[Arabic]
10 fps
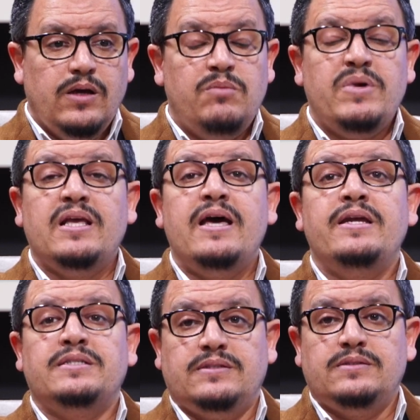
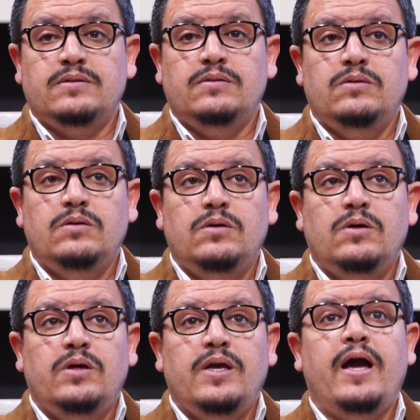المدارس
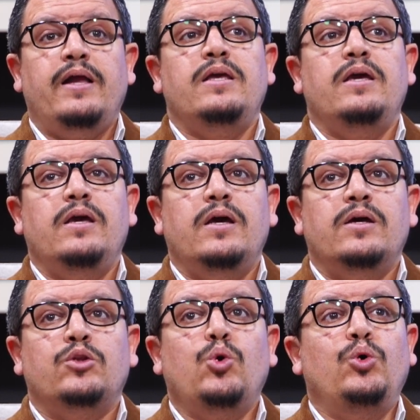يعني
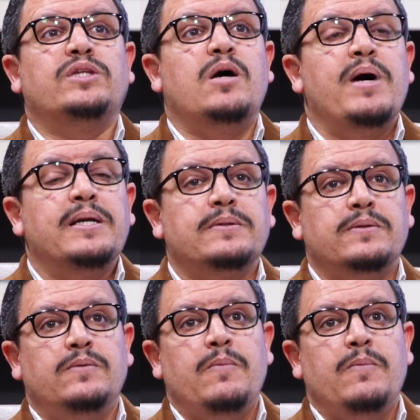تعتبر